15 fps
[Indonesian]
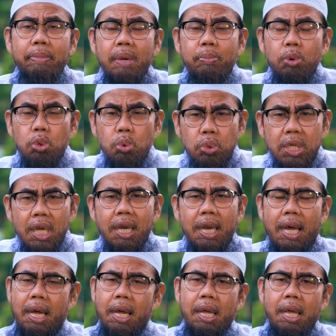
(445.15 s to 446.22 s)
min
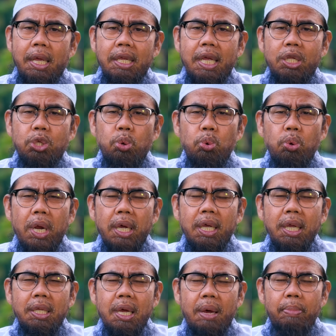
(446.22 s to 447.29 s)
buyutillah, yatluna
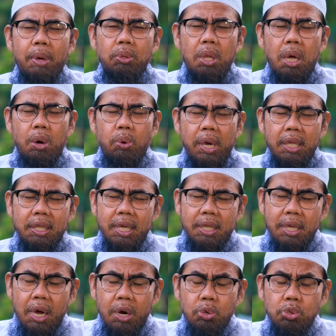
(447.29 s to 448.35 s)
kitab Allah wa
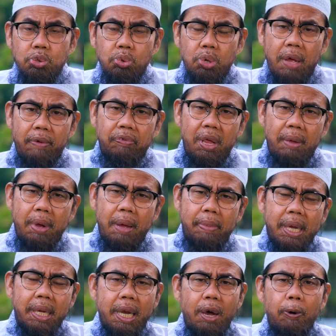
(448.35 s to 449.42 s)
yatadarusuna fima
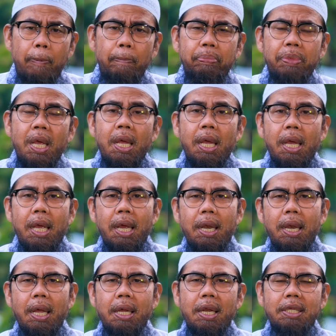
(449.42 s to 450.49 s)
bainahum,
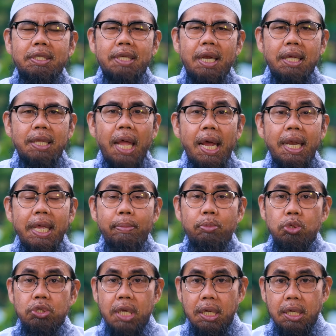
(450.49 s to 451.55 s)
illa nazalat
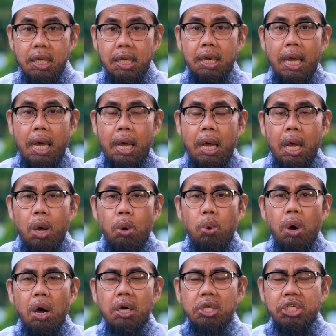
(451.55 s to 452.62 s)
alimu sakinah,
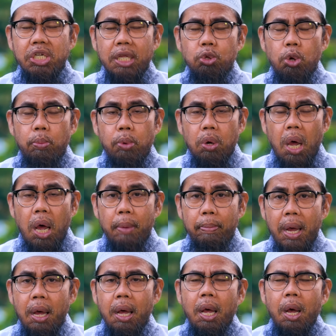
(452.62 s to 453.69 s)
wa ghasyatuhum
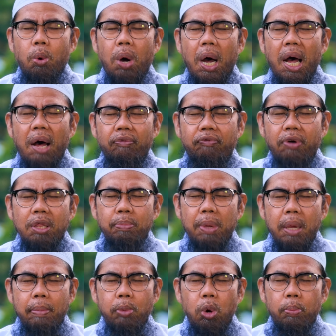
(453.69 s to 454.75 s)
rahmah, wa haffat
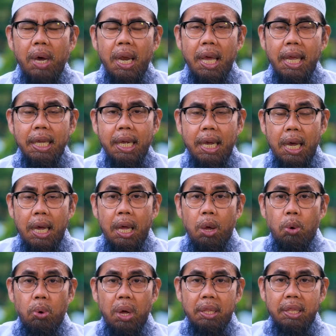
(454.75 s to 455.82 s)
bihimul malaikah,
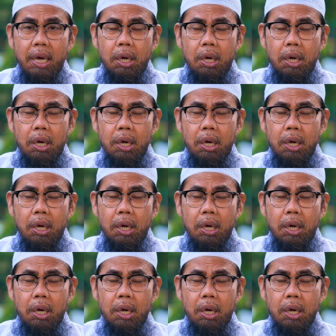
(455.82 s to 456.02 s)
wa